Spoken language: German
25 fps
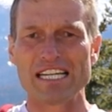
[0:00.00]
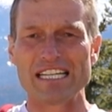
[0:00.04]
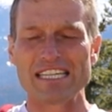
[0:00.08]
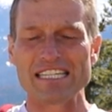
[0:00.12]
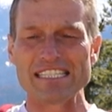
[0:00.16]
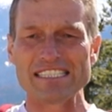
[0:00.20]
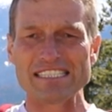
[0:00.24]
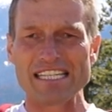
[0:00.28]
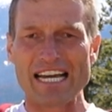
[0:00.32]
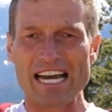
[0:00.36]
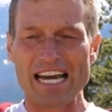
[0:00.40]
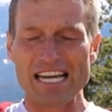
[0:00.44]

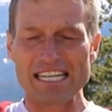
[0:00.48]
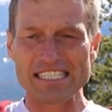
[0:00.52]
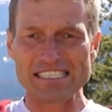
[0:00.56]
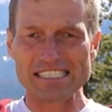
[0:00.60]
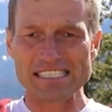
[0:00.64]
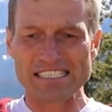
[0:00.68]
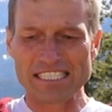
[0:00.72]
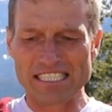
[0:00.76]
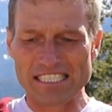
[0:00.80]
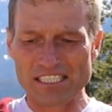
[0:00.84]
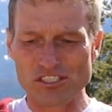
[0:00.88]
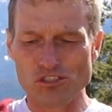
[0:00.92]
Das
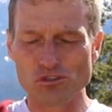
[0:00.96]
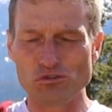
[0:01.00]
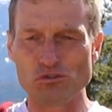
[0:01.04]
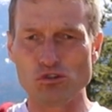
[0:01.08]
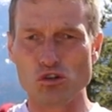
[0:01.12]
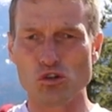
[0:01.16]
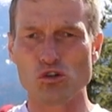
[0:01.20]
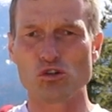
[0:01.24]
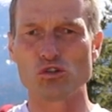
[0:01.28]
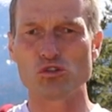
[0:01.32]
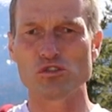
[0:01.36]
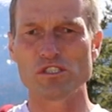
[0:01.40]
heißt, sich zu
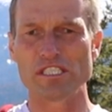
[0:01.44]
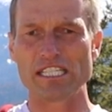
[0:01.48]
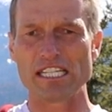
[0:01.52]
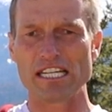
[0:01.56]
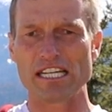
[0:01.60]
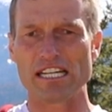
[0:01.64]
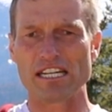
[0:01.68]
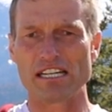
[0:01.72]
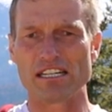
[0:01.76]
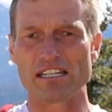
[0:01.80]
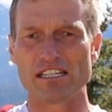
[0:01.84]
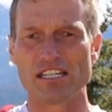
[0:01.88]

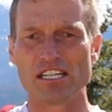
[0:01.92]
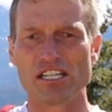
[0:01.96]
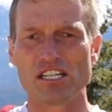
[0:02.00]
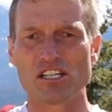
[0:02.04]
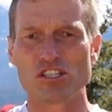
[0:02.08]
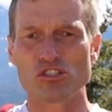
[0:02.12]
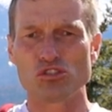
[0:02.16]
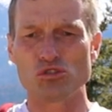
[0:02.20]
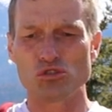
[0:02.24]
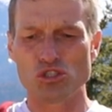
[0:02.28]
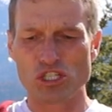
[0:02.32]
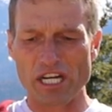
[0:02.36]
fokussieren,
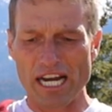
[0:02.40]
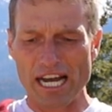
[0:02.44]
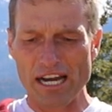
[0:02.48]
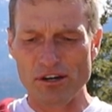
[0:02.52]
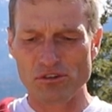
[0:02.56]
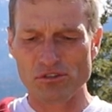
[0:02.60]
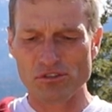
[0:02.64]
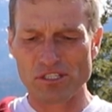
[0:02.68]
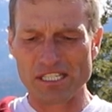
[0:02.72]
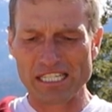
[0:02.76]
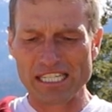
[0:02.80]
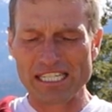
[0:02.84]
zu
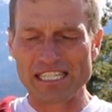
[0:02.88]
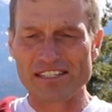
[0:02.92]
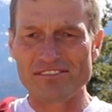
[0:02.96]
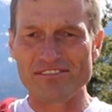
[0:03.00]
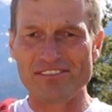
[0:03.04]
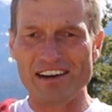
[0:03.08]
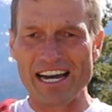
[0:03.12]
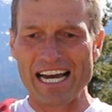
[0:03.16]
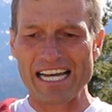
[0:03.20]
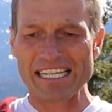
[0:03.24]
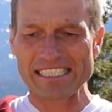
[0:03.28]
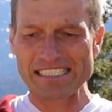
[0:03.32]
schauen,
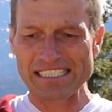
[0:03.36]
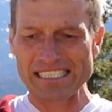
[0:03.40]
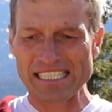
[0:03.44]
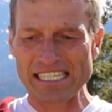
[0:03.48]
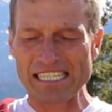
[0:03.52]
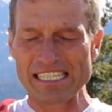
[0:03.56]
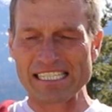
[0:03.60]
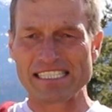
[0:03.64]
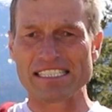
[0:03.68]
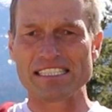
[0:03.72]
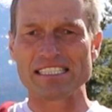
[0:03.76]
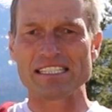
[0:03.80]
was
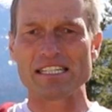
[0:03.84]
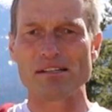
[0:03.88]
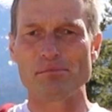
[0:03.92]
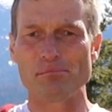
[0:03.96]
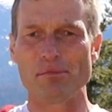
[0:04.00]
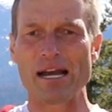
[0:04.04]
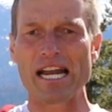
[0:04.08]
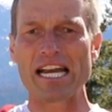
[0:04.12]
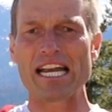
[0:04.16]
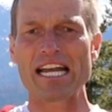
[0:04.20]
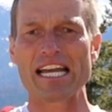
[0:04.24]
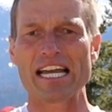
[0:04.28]
ist
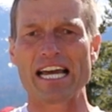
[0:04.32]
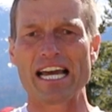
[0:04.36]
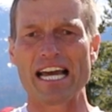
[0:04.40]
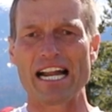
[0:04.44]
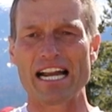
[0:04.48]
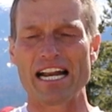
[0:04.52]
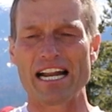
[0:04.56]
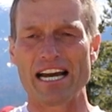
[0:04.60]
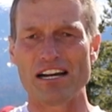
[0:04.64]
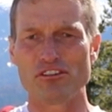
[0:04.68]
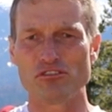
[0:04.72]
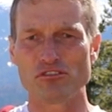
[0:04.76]
meine
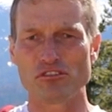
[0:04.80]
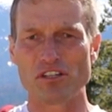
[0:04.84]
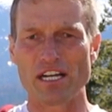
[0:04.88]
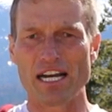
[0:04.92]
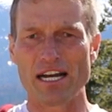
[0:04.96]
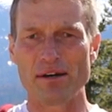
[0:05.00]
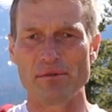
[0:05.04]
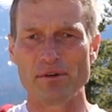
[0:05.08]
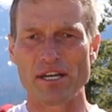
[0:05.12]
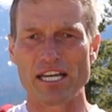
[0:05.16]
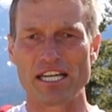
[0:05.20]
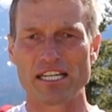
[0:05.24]

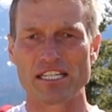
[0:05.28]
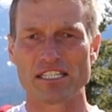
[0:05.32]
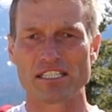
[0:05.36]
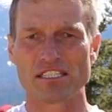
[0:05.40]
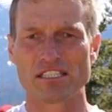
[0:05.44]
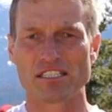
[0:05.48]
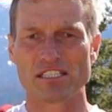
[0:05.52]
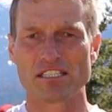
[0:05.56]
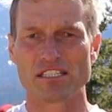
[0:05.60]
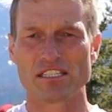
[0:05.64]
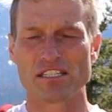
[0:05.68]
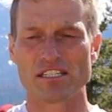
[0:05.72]
Kernaufgabe.
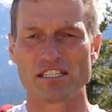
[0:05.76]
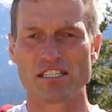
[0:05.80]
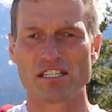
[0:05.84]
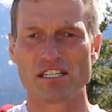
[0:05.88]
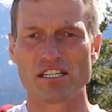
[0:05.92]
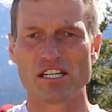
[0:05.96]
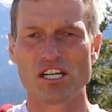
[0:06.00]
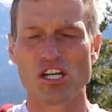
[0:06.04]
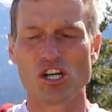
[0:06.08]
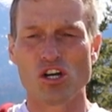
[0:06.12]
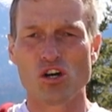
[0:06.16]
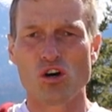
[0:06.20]

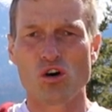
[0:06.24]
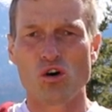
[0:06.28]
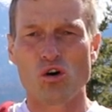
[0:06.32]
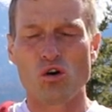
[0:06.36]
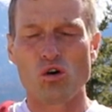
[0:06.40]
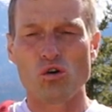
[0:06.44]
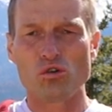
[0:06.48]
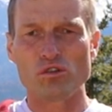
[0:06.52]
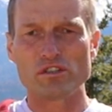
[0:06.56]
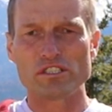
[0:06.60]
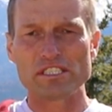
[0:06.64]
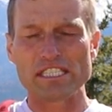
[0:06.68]

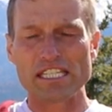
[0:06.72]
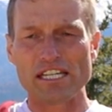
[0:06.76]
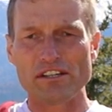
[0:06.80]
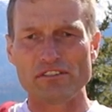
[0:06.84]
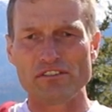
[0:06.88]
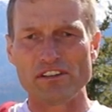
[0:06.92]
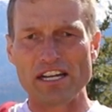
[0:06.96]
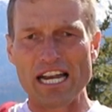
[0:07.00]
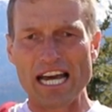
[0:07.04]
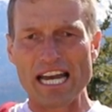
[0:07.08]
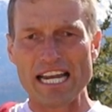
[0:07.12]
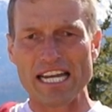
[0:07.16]
Und sich
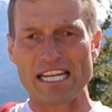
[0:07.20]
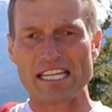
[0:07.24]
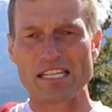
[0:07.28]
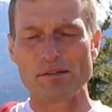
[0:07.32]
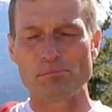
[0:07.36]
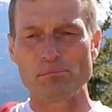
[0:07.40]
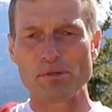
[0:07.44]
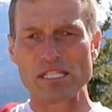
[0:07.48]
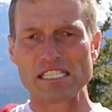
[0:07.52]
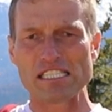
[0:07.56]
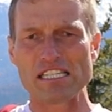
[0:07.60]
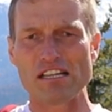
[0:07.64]
vielleicht
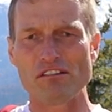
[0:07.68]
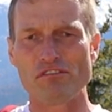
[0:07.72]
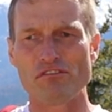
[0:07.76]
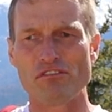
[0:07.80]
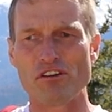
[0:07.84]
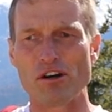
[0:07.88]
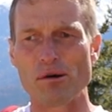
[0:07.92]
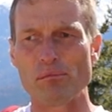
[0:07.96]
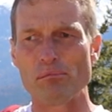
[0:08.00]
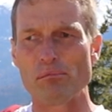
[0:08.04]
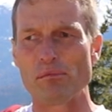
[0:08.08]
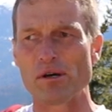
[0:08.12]
ein bisschen
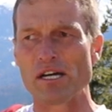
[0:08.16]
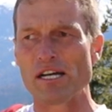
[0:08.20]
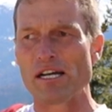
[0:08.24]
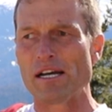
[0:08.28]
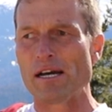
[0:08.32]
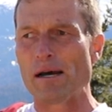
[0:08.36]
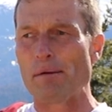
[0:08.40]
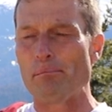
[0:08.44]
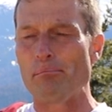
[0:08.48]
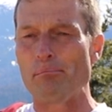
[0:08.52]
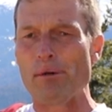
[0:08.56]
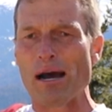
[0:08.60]
vom
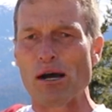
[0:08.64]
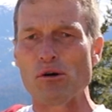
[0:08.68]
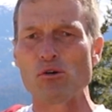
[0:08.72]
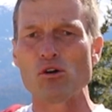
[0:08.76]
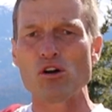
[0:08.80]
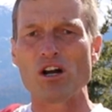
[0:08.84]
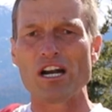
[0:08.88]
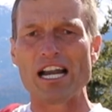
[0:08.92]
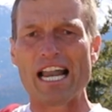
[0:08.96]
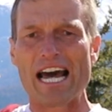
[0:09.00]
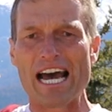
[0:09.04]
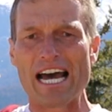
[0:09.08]

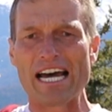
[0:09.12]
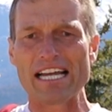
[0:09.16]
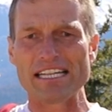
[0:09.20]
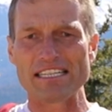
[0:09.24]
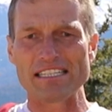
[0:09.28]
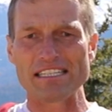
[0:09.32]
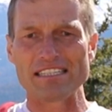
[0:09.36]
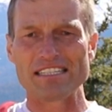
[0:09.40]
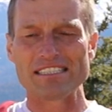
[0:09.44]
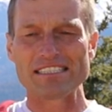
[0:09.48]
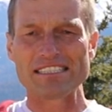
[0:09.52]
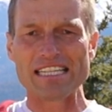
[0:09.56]

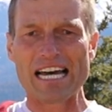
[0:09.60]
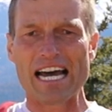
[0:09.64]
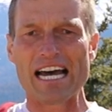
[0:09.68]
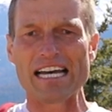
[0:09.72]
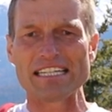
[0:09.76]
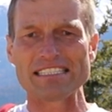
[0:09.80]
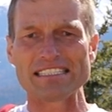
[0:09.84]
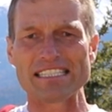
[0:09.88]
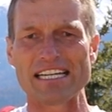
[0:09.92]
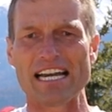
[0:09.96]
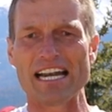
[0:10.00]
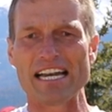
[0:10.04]

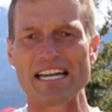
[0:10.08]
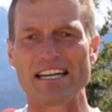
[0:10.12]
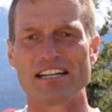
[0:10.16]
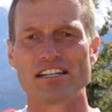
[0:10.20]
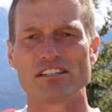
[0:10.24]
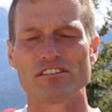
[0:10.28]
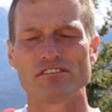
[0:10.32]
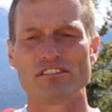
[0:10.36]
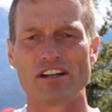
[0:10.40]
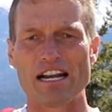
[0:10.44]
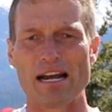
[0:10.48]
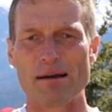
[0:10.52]
Bauchladen-Dasein
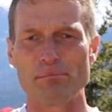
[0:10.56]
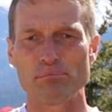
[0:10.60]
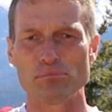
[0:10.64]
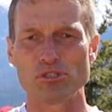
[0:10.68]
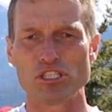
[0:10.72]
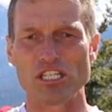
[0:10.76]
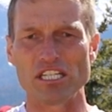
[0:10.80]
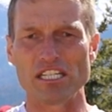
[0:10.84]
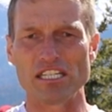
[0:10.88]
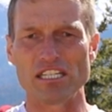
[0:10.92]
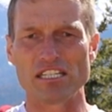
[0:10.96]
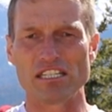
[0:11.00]

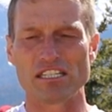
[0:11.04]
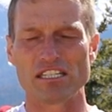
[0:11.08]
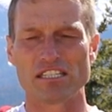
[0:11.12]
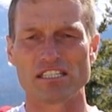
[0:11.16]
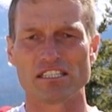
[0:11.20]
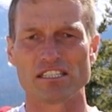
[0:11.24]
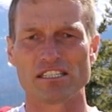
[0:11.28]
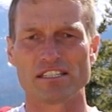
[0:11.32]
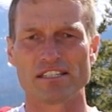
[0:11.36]
verabschieden.